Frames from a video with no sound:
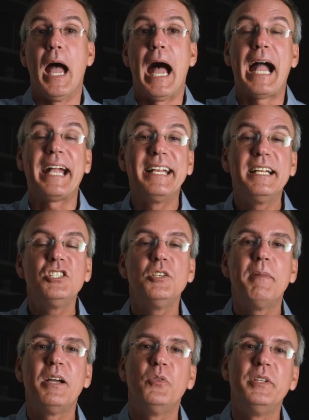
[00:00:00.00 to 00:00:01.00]
A
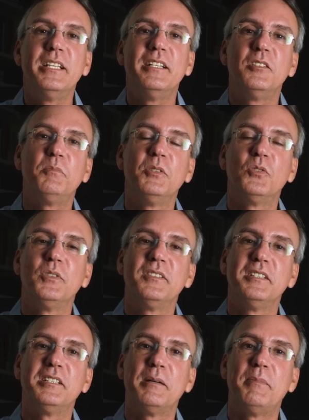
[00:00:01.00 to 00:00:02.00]
grande maioria das
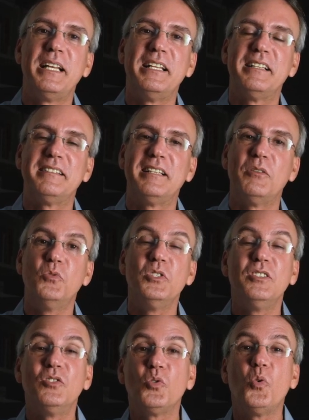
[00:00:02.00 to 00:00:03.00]
pessoas que trabalha na
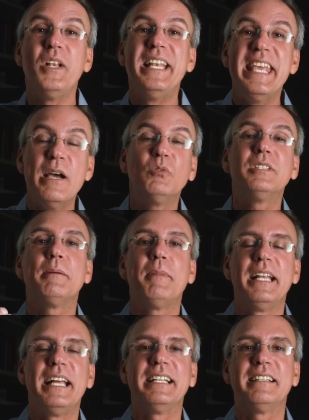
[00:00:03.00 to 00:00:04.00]
saúde escolheu
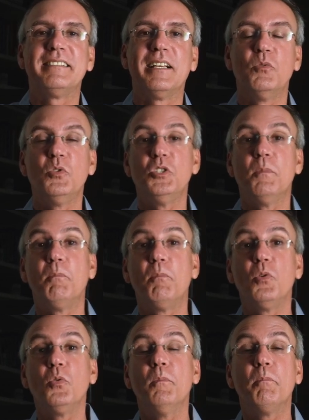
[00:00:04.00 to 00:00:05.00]
trabalhar na saúde
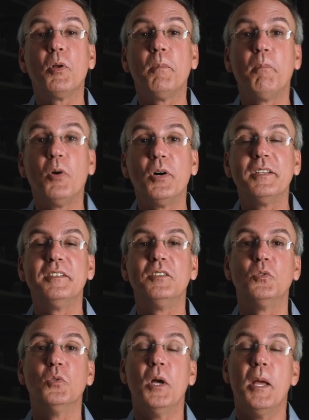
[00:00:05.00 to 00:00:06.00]
por um
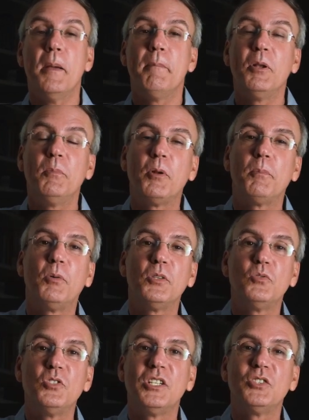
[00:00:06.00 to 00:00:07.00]
propósito, pelo
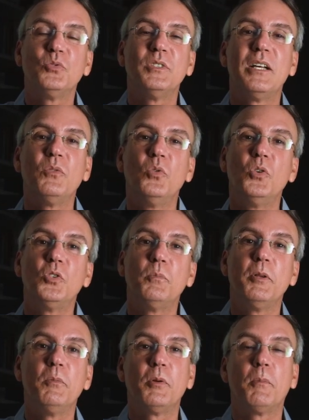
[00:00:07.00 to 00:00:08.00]
propósito de ajudar o outro,
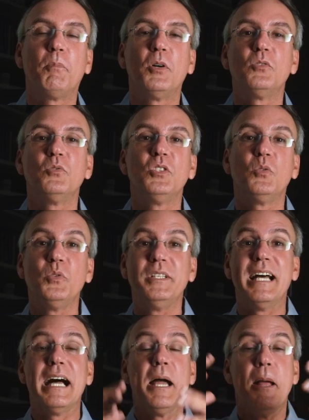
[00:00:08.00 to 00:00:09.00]
pelo propósito de
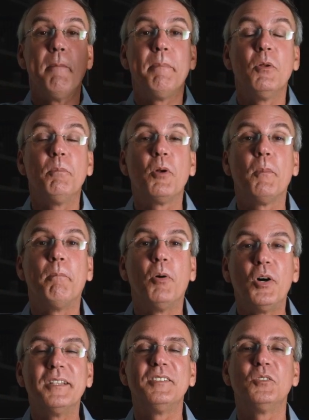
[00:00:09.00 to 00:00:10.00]
cuidar, pelo
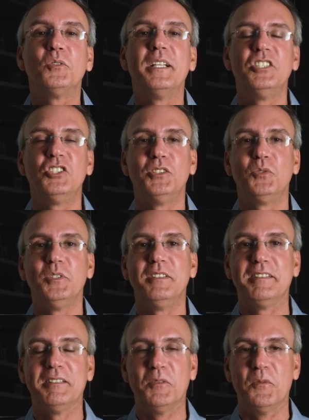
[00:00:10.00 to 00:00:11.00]
propósito da
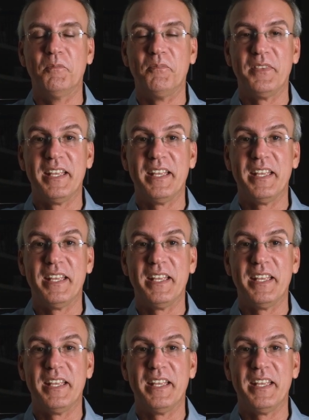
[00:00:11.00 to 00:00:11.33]
instituição.